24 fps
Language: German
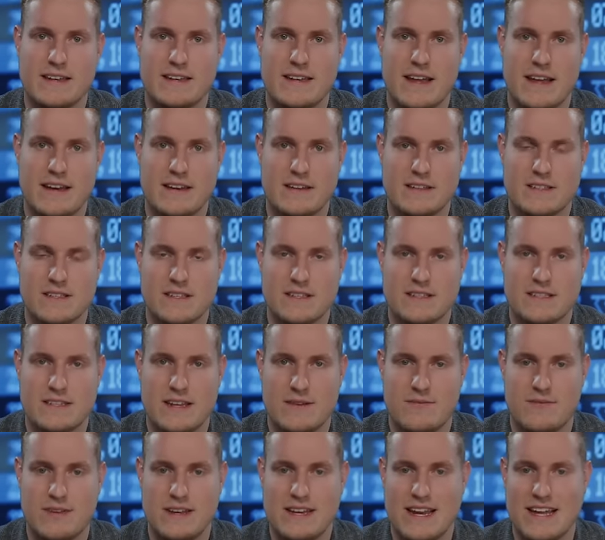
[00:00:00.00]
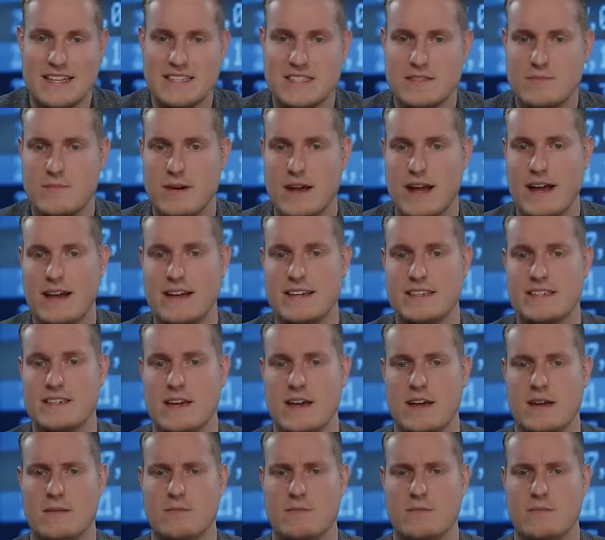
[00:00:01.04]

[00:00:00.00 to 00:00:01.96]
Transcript: Dann ist es der Finanzbereich